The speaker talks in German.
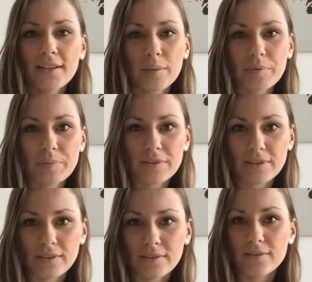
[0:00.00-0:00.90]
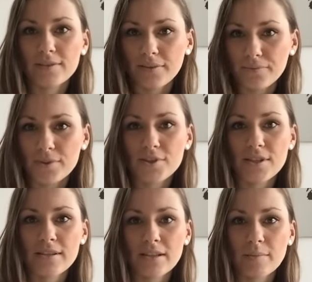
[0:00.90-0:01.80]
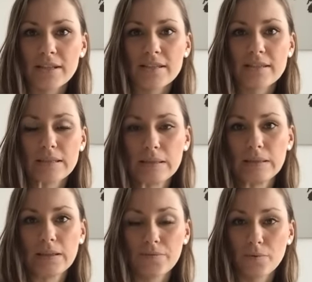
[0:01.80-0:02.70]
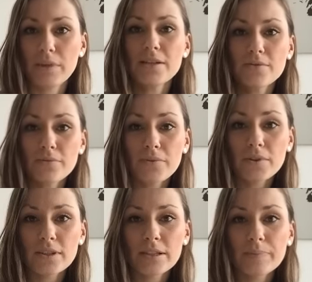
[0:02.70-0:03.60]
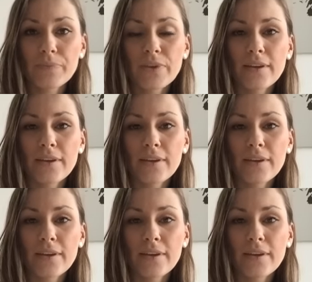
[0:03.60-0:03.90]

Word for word: habe ich mich dann dafür entschieden, damals Reformin zu füttern.